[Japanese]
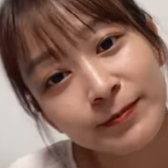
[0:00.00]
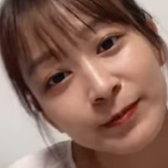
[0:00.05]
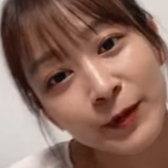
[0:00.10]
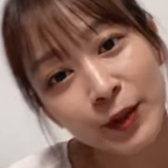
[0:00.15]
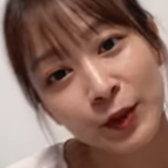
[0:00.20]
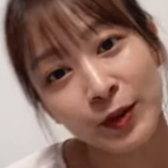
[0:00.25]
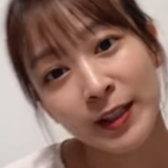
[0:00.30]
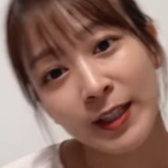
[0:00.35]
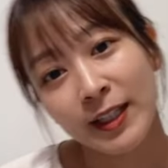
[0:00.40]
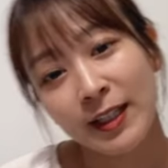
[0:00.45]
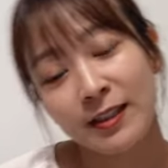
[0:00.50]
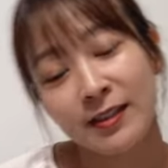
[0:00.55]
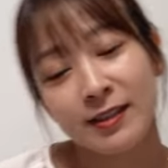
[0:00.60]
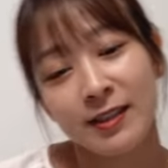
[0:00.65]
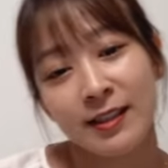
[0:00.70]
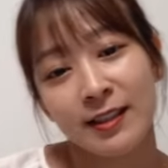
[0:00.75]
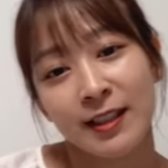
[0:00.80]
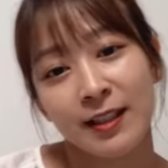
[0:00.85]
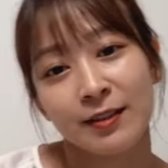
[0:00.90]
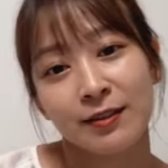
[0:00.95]
どんな感じ
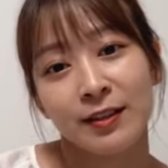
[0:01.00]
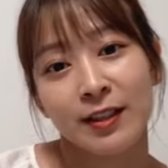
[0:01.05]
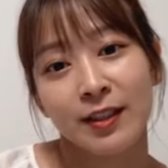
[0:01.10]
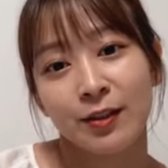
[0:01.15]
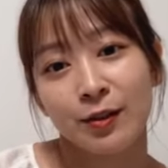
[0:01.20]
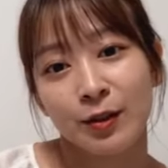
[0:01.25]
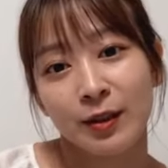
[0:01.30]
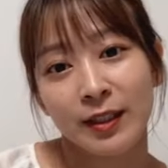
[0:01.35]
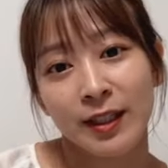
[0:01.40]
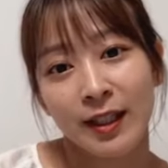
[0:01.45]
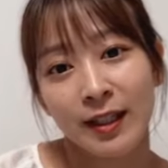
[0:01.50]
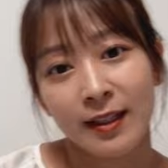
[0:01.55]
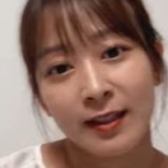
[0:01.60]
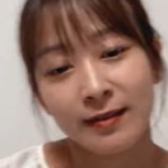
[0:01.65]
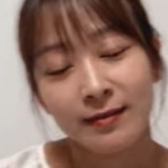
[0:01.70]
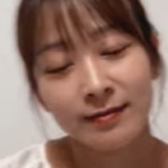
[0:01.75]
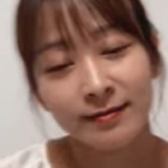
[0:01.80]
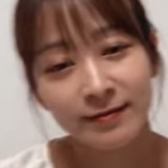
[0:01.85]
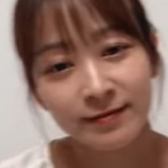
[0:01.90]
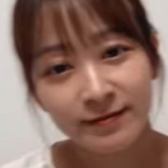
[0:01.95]
になるんだろうって
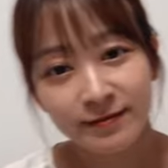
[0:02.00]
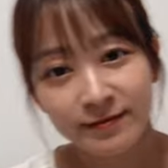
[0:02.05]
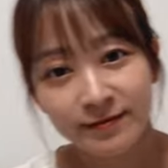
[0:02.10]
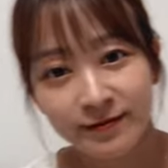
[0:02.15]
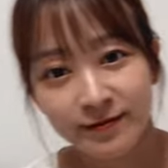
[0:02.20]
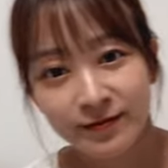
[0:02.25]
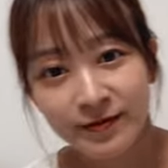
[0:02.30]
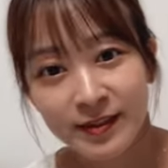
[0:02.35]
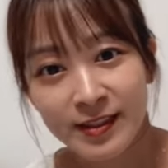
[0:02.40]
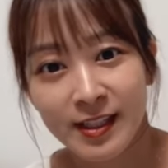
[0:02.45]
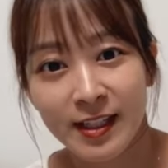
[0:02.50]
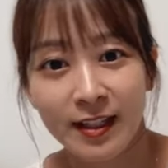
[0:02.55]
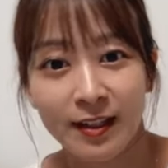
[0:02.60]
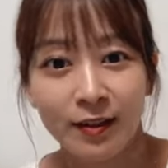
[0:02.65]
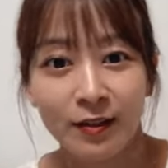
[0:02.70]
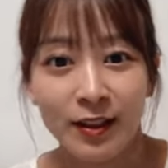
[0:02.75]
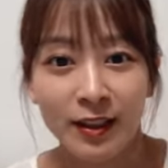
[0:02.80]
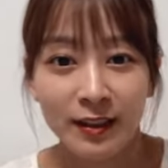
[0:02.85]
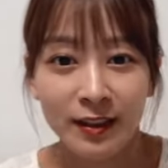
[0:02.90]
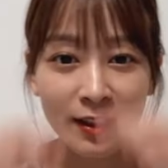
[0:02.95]
ぜひ
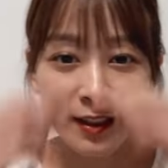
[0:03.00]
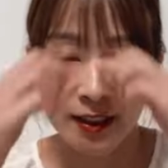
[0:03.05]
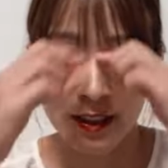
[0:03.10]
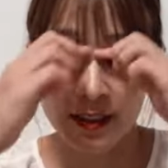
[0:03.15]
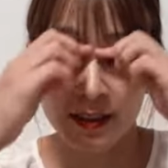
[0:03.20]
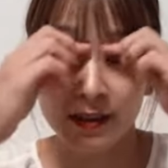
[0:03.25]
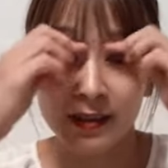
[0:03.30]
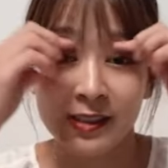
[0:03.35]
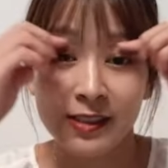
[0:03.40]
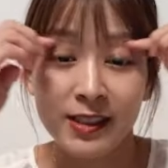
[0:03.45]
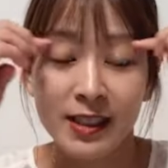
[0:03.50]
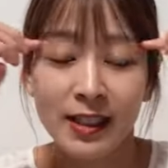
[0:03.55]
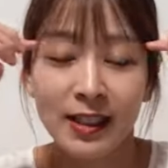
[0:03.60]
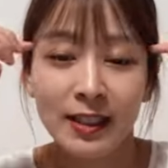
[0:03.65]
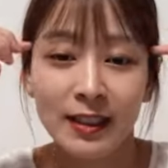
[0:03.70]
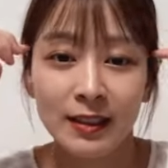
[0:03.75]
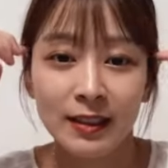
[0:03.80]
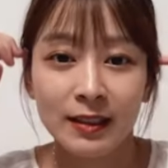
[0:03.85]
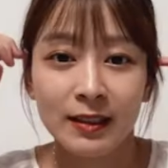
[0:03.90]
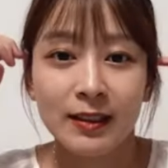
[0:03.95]
よかったら来てくださ
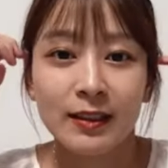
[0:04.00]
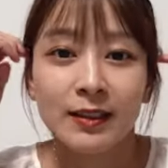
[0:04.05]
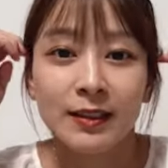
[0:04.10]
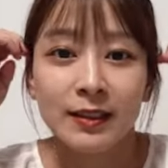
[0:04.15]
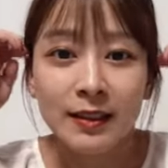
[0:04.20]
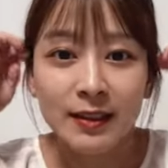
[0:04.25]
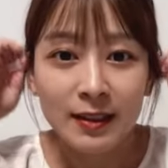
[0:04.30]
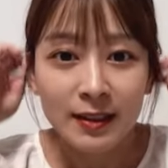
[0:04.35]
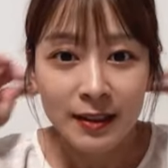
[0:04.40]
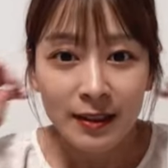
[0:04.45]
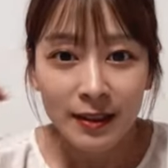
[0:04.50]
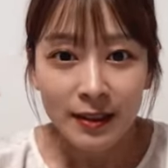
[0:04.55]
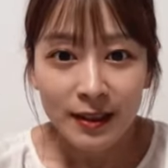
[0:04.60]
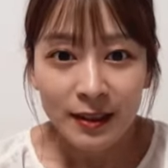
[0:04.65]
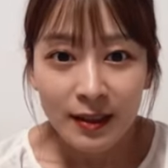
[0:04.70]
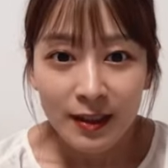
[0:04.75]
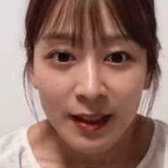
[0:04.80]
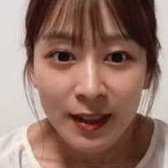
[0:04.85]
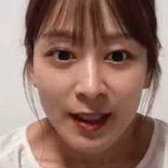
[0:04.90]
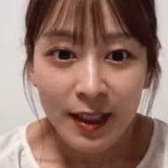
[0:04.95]
い
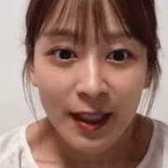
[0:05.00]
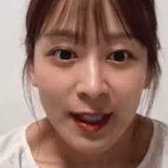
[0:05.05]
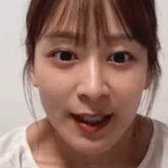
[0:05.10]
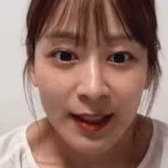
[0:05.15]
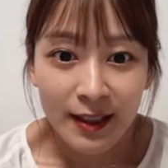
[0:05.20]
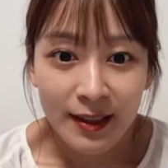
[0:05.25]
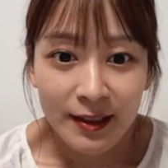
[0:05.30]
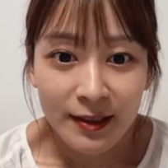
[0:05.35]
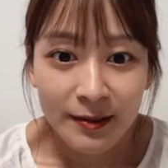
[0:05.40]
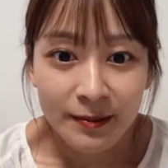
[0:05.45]
はい